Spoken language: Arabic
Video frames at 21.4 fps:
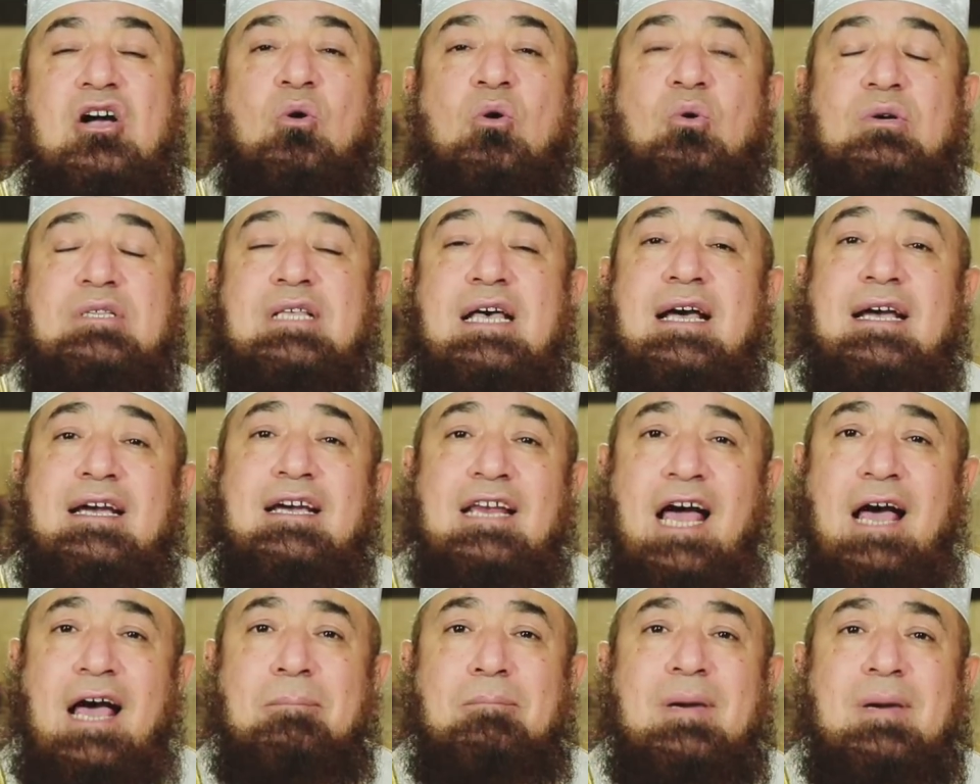وداخل
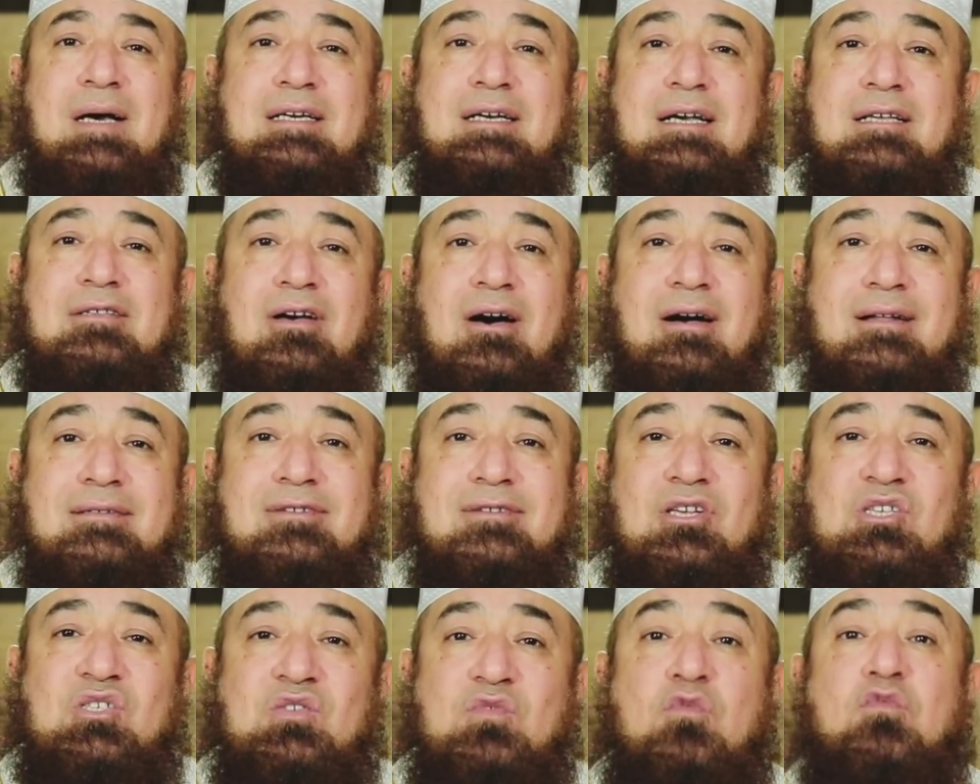عمال يتخطى
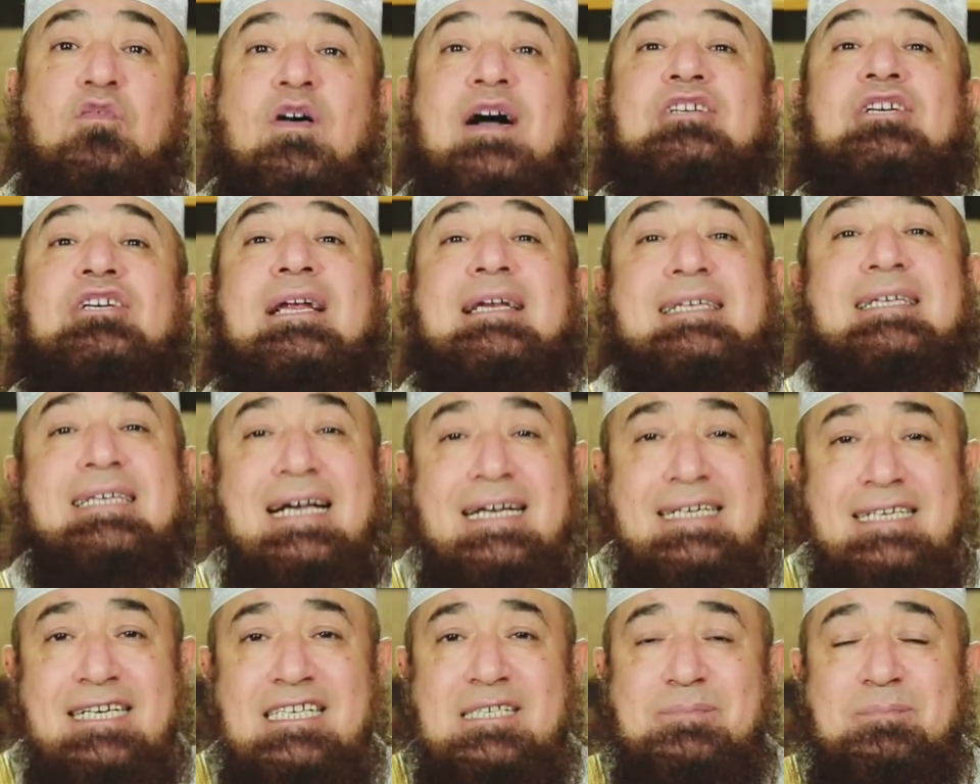الصفوف عشان
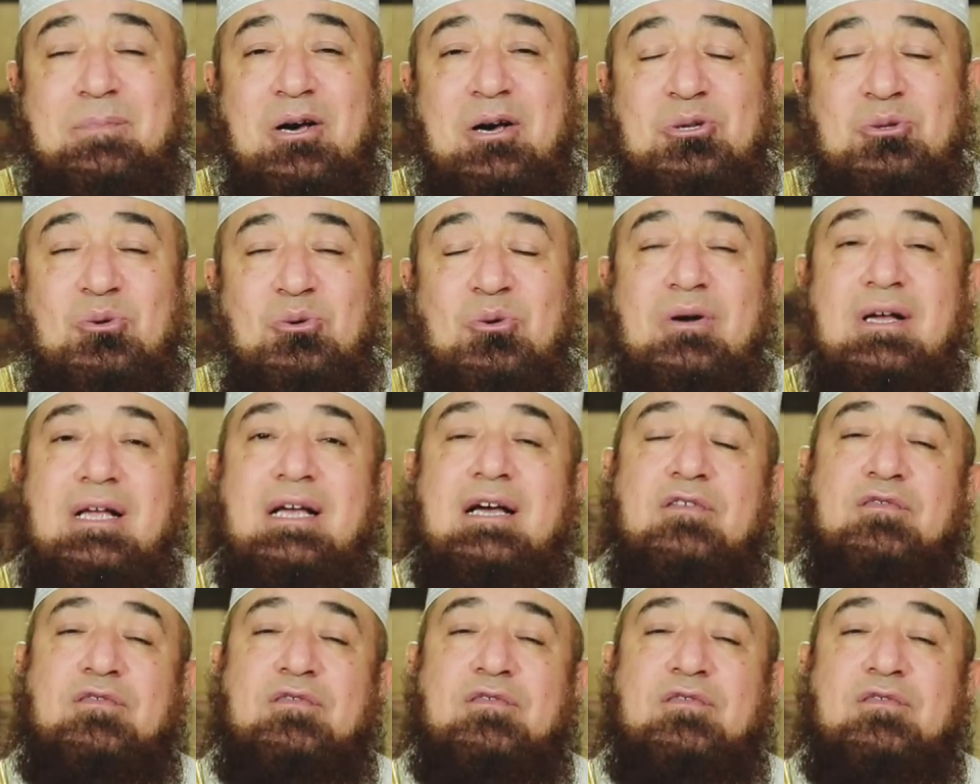يجلس برضه